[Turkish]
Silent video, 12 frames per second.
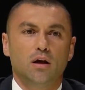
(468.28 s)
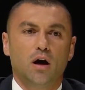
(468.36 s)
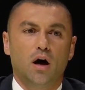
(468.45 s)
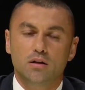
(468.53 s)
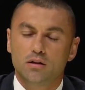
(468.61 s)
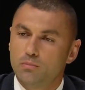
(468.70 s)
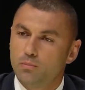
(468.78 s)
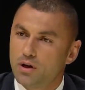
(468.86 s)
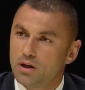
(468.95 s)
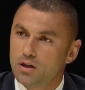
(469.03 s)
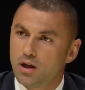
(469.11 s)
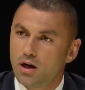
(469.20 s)
aldığım
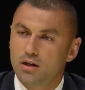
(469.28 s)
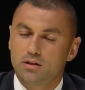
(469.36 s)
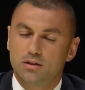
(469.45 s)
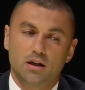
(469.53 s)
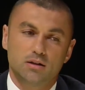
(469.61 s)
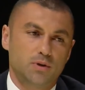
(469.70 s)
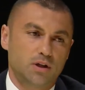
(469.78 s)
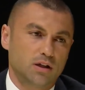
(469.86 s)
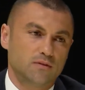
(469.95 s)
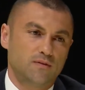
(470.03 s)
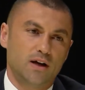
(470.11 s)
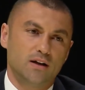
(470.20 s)
paranın hakkını kat be
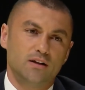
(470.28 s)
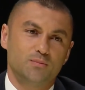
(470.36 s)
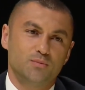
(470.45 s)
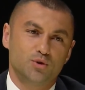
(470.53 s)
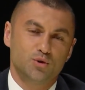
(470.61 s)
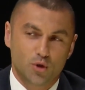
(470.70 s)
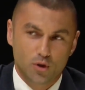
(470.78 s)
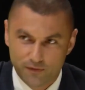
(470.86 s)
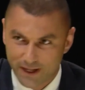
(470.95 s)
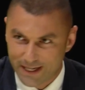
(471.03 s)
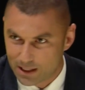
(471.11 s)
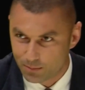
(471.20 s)
kat verdiğimi düşünüyorum
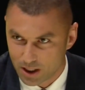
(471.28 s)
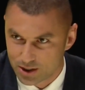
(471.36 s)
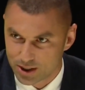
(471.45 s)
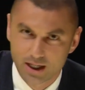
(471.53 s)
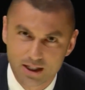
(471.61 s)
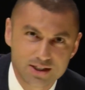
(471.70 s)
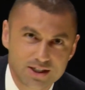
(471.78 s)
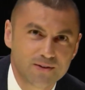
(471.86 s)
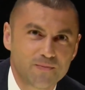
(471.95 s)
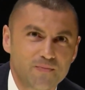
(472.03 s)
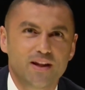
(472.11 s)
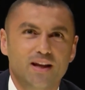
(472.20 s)
Fenerbahçe hariç.
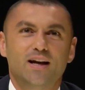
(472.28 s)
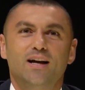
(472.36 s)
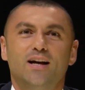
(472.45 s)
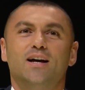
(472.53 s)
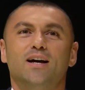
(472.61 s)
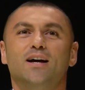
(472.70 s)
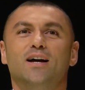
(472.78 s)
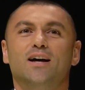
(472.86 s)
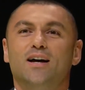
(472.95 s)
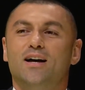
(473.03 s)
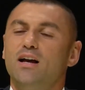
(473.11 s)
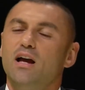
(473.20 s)
Ee, Öyle
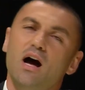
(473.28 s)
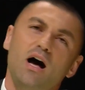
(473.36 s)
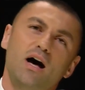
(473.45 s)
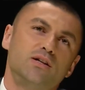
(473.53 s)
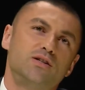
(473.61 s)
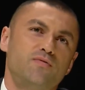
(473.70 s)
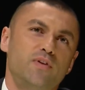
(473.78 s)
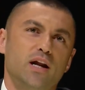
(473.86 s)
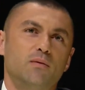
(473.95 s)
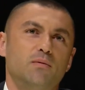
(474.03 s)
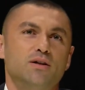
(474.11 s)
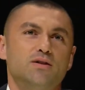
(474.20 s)
mi? E, hariç
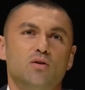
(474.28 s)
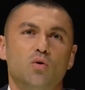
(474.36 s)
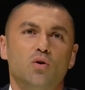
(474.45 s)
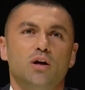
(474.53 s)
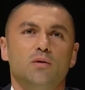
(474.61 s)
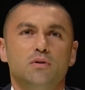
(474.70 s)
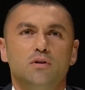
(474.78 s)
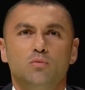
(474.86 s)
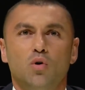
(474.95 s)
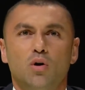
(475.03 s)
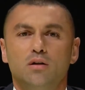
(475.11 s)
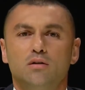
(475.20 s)
Fenerbahçe'de
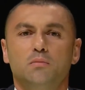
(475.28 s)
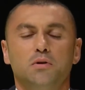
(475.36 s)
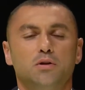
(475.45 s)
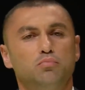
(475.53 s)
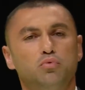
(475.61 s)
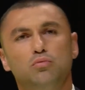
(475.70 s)
oynayamadım, gol atamadım.